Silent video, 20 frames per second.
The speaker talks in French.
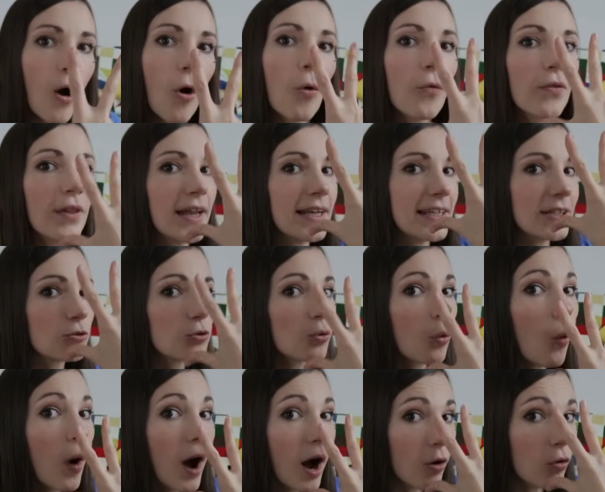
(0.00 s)
On a les
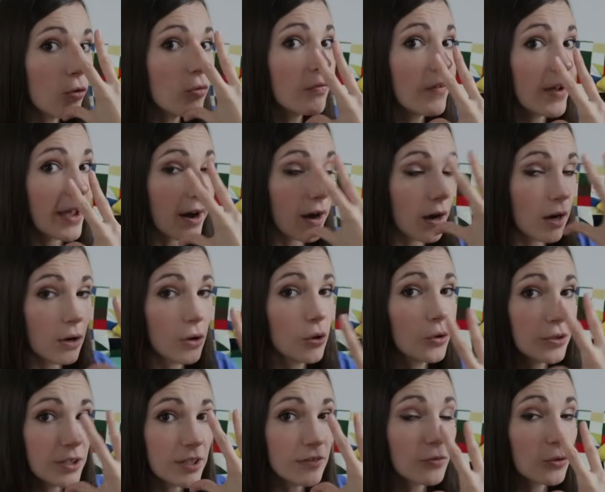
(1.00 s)
trois ouverts
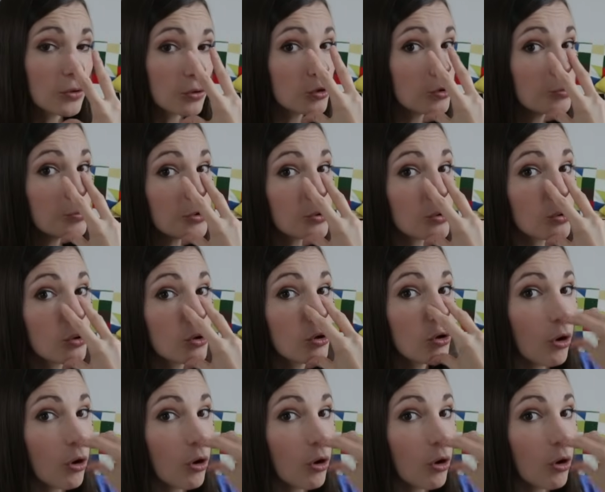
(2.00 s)
au niveau du museau